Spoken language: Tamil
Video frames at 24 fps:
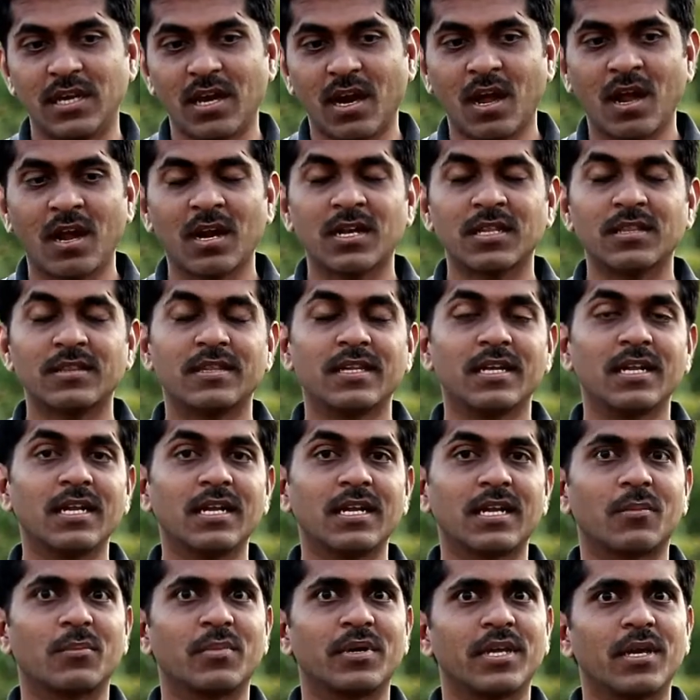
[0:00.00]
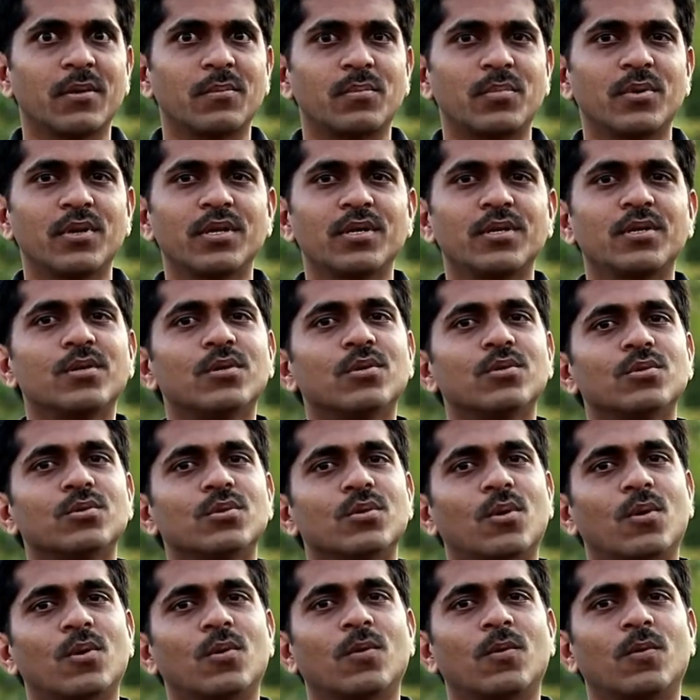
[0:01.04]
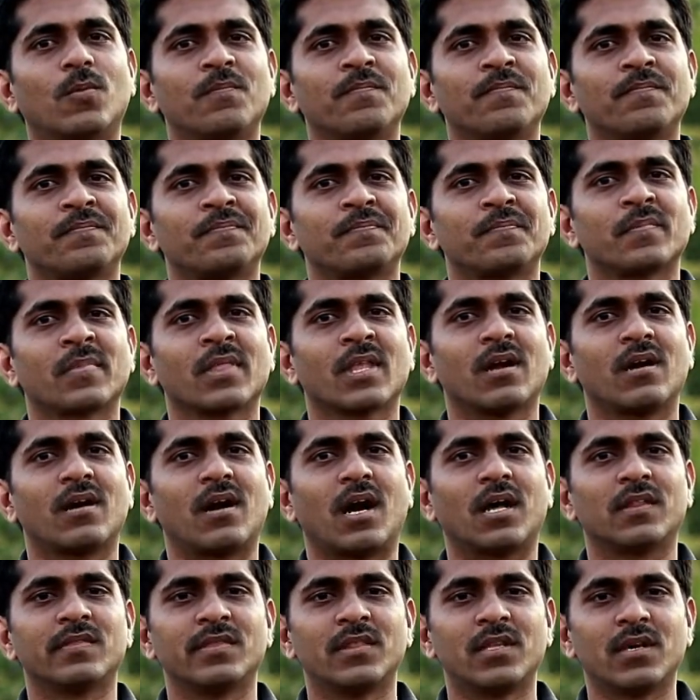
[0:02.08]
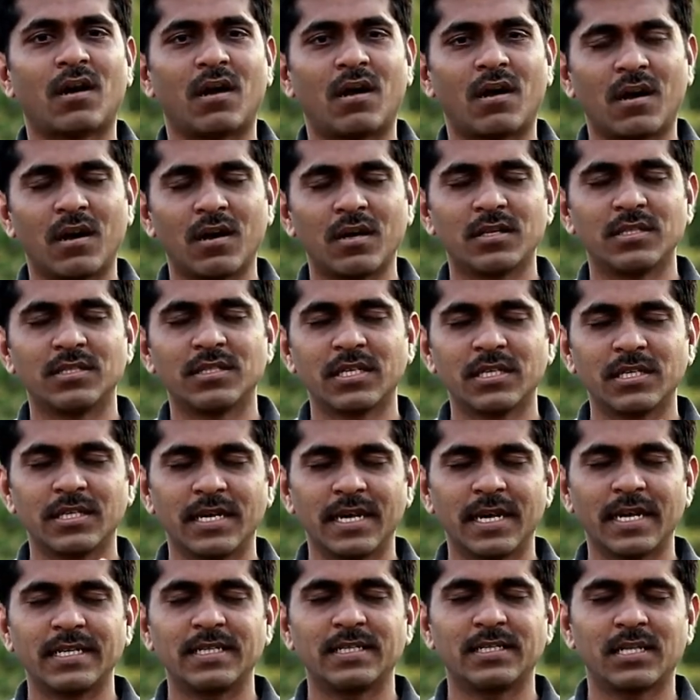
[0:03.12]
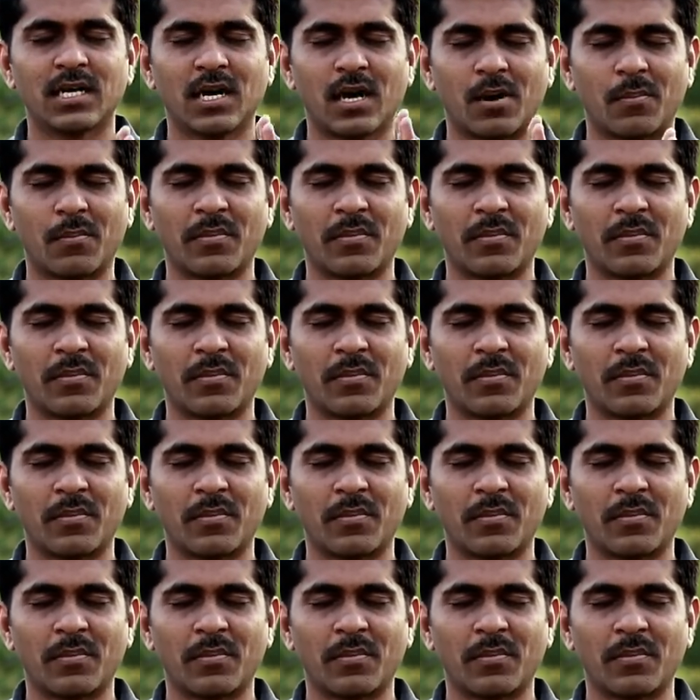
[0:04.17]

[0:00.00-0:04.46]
தியானத்தில் நம்ம எப்படி இருந்தோம் அந்த ஆழ்ந்த நிலைத்த